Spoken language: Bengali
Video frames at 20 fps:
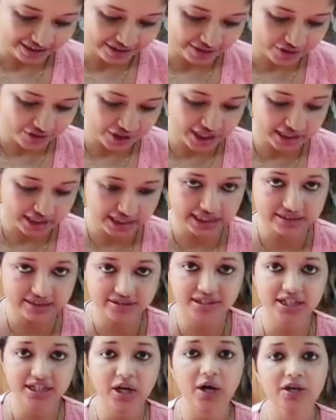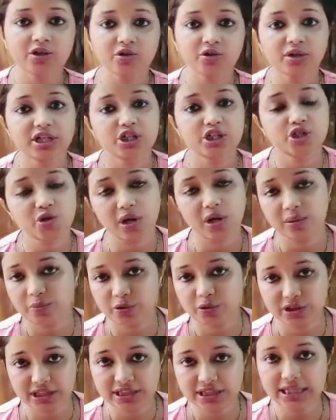তো সেই ক্ষেত্রে হয়তো একটু অল্প
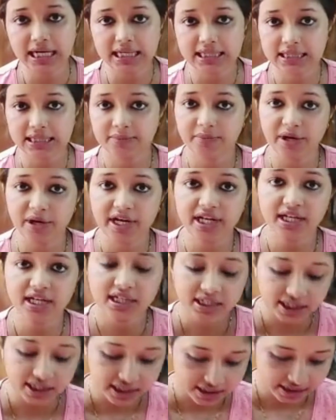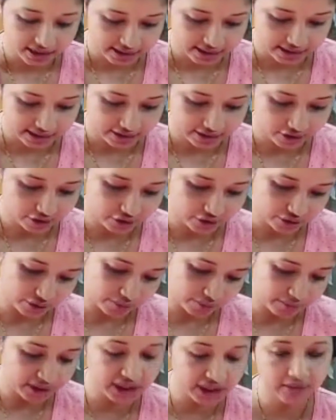দিন থাকতে পারে তো
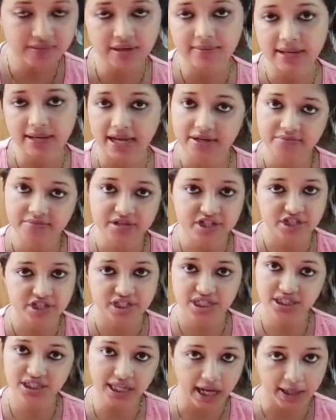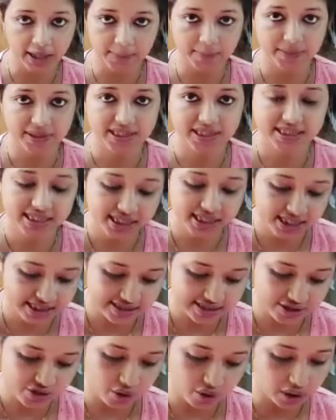মিনিমাম এক মাস এটা থাকবে ঠিক
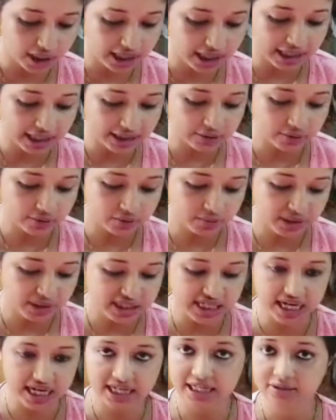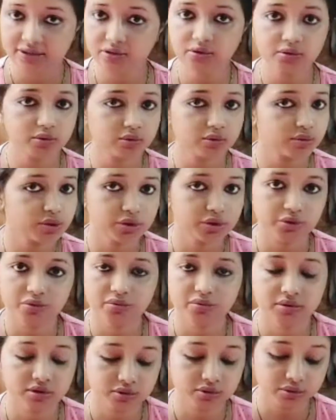আছে জল লাগুক বা যাই লাগুক কোনো
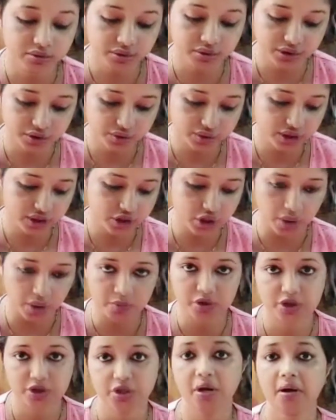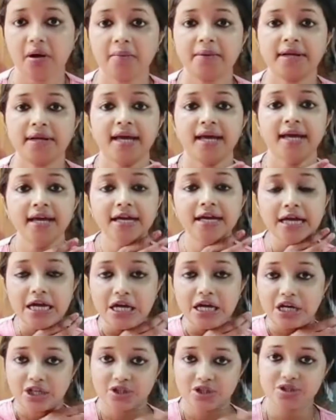কোনো কিছুতেই সমস্যা হবে না
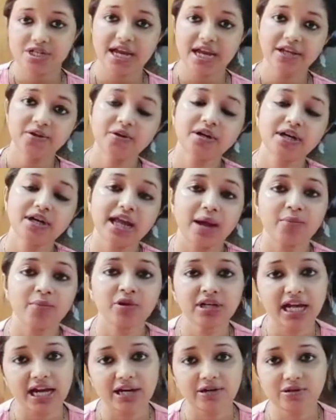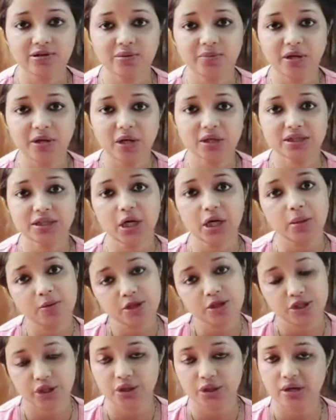তো যাই হোক কেমন লাগলো ব্লগটা
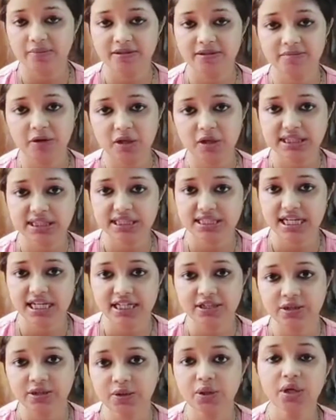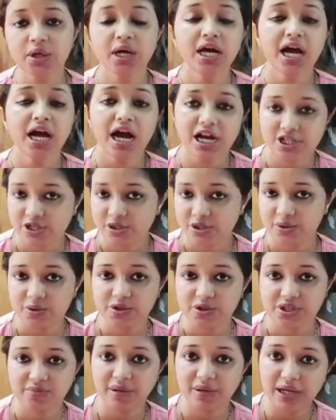অবশ্যই কমেন্ট বক্সে জানিও আশা
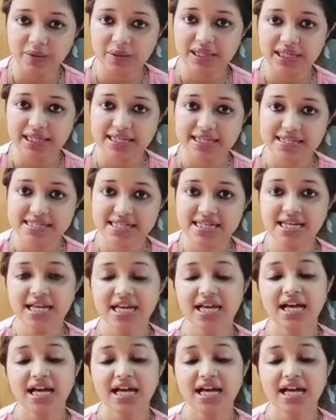করছি ভালো লেগেছে